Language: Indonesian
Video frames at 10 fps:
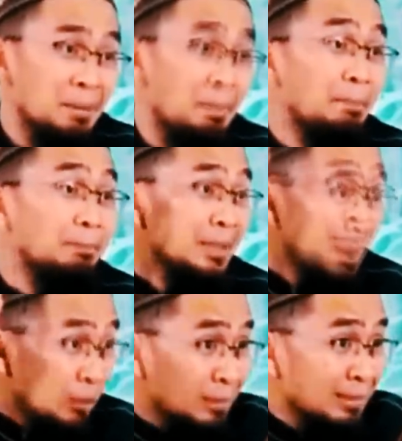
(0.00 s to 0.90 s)
bab
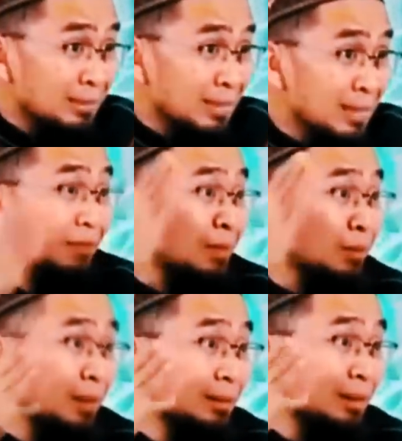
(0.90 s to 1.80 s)
tentang rumah tangga dalam
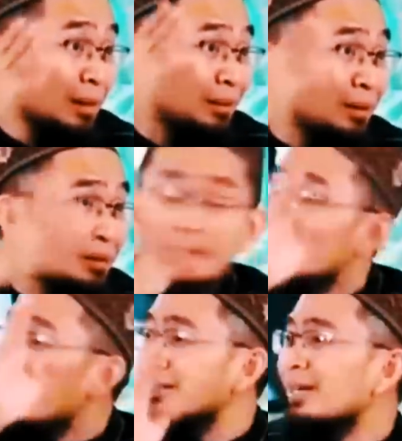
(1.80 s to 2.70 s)
Al-Quran dan hadis itu indah
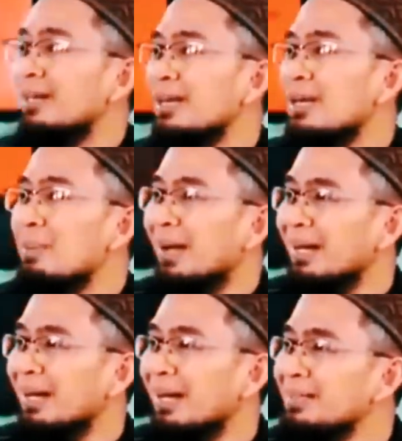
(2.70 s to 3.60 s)
sekali.
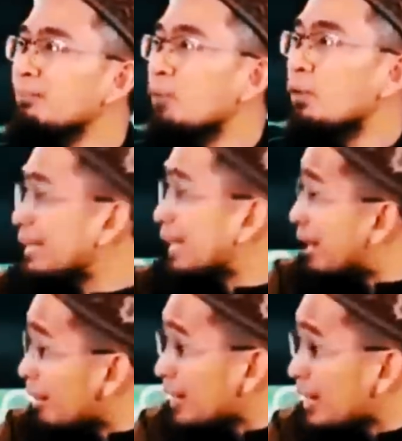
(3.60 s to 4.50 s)
Makanya bukan gak ada
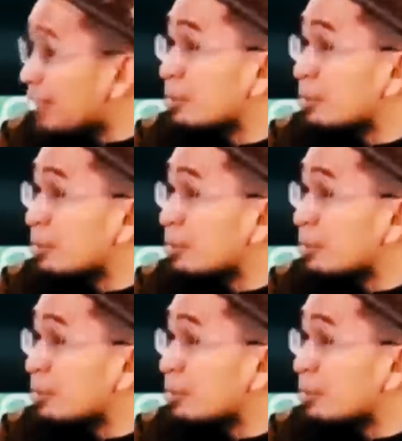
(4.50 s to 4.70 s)
masalah, tapi